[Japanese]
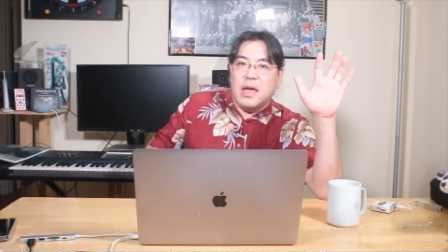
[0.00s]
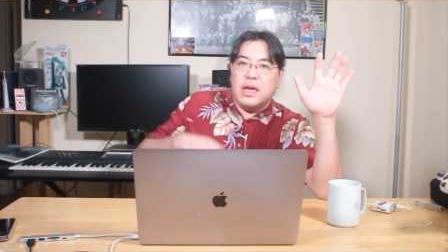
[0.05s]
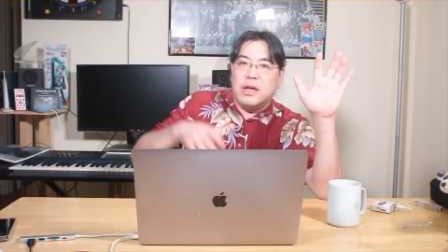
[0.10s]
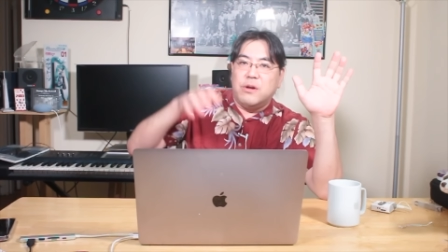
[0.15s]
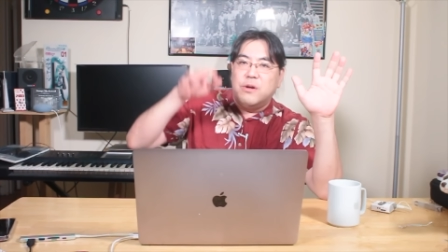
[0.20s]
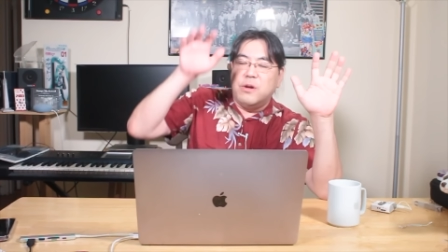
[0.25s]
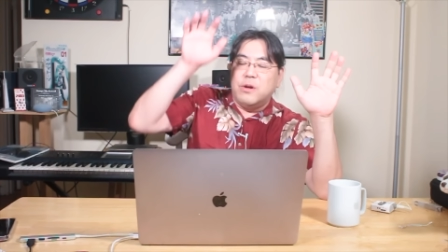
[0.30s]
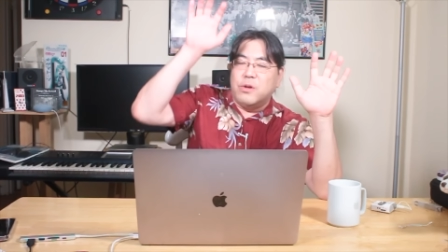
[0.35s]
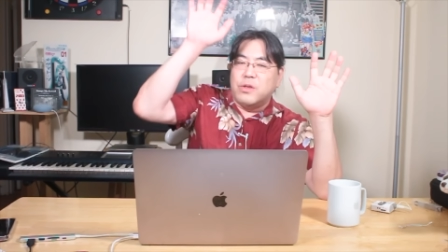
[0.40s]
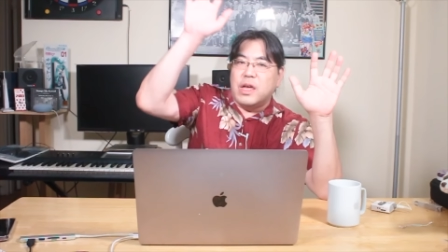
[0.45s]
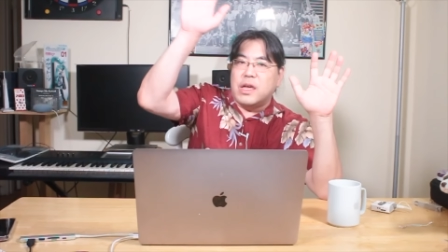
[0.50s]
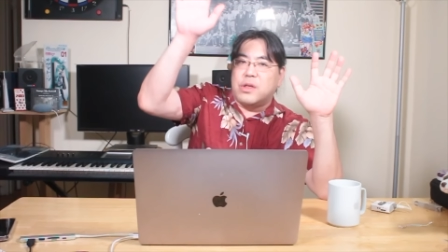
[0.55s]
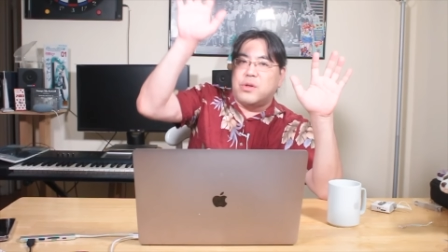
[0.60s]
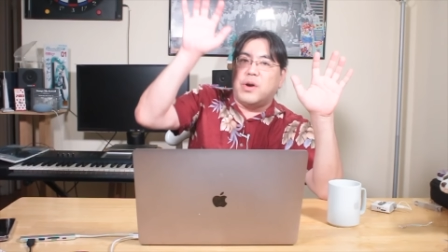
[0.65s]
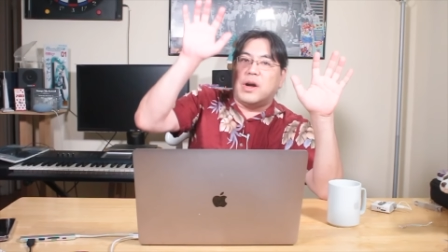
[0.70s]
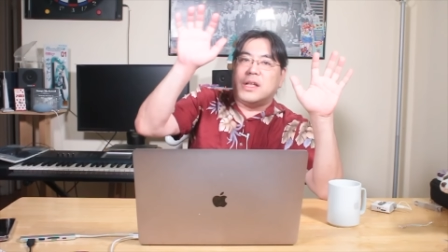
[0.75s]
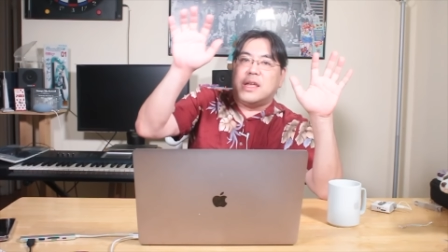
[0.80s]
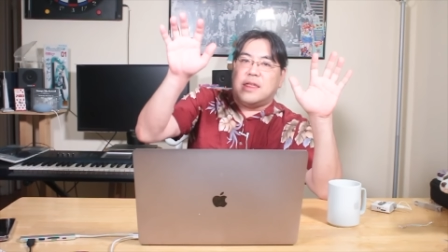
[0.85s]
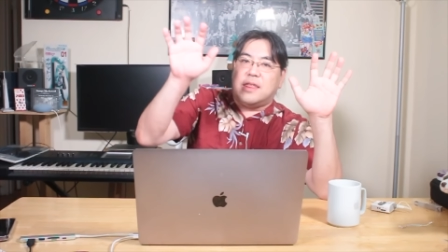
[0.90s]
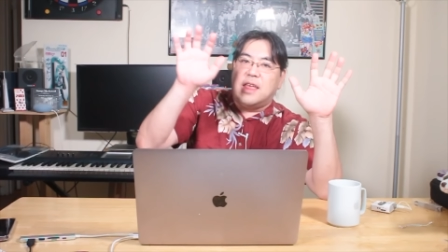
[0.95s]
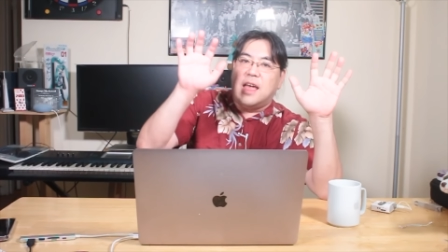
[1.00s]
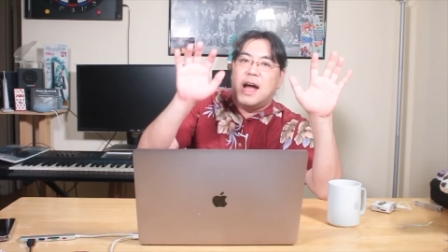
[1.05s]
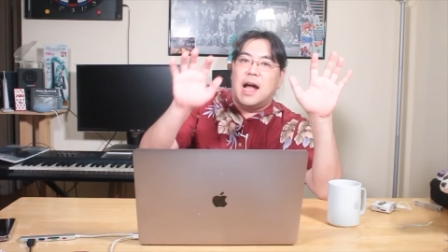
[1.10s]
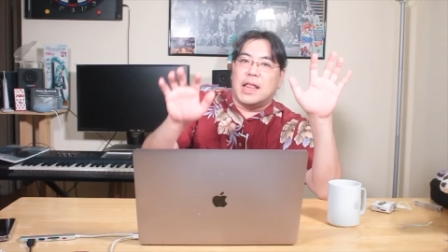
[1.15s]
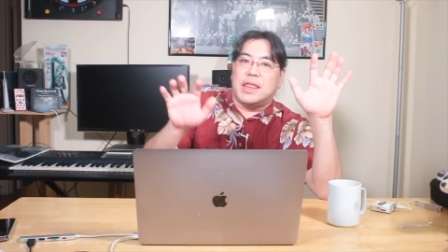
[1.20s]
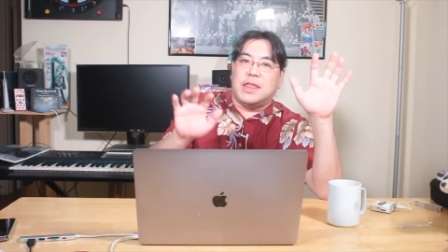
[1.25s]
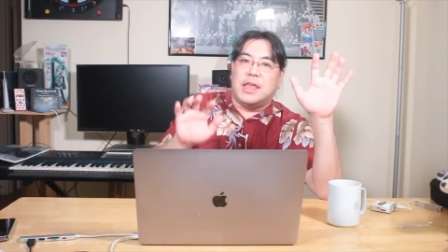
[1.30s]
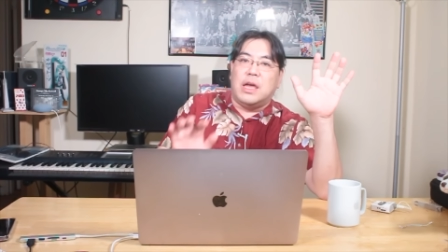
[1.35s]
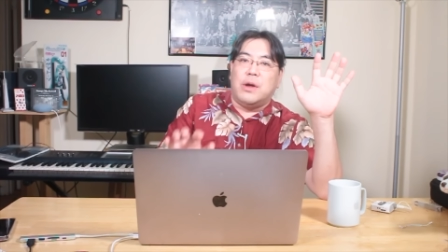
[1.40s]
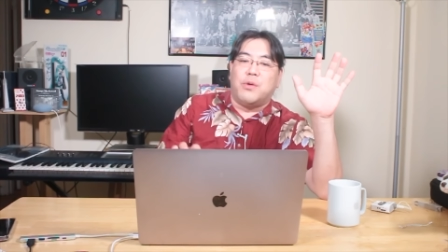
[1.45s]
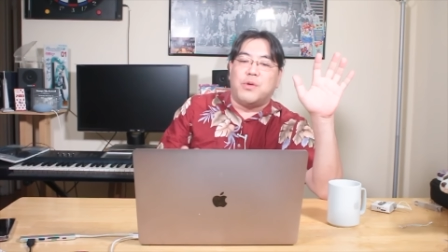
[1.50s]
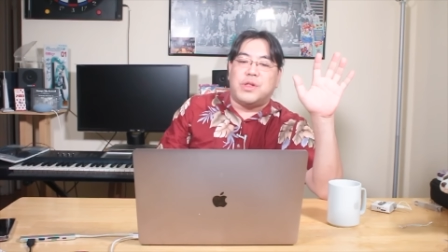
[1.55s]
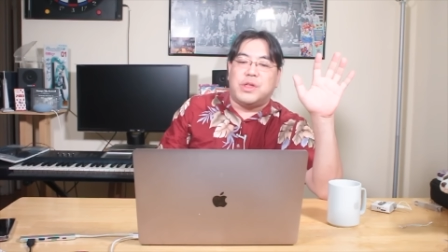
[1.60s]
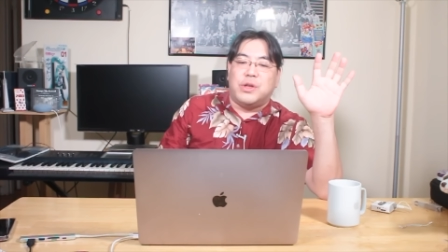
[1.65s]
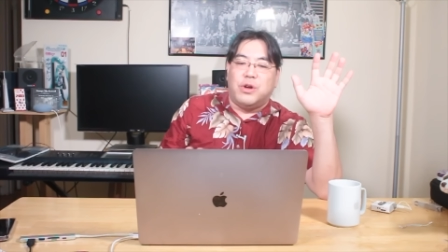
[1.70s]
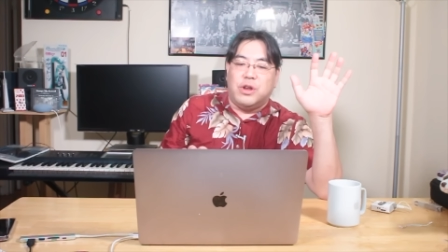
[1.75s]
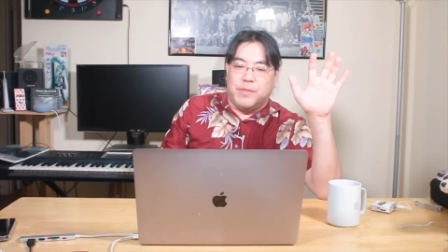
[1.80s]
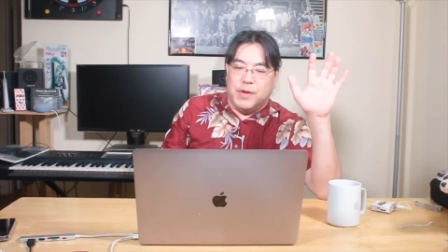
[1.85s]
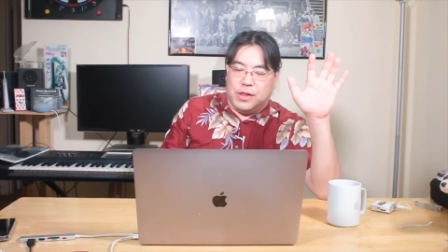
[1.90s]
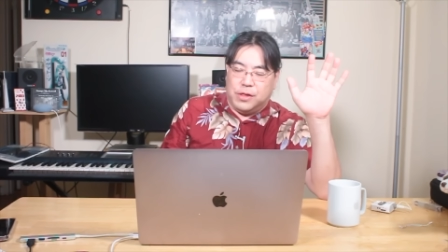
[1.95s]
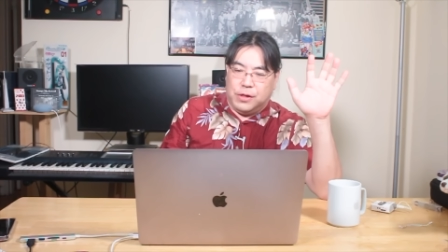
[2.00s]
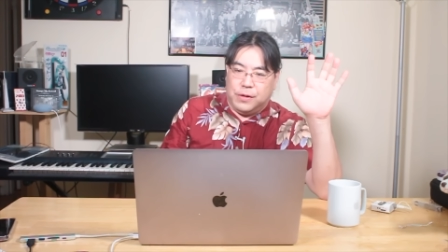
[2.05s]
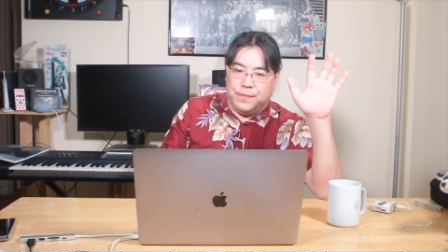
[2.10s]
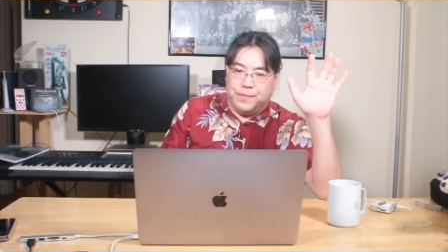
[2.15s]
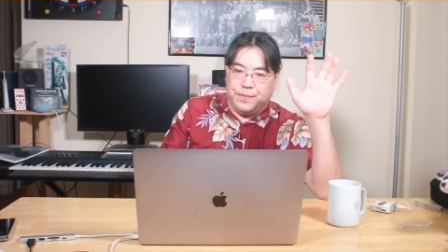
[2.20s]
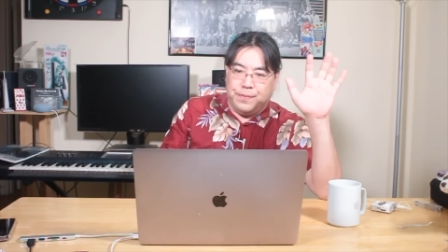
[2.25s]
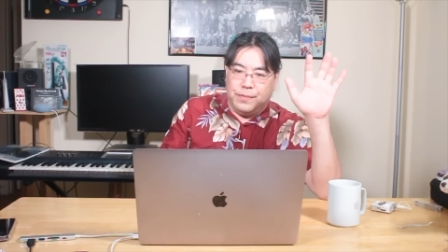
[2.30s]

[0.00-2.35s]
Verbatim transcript: いろいろな人がですね、発言をしております。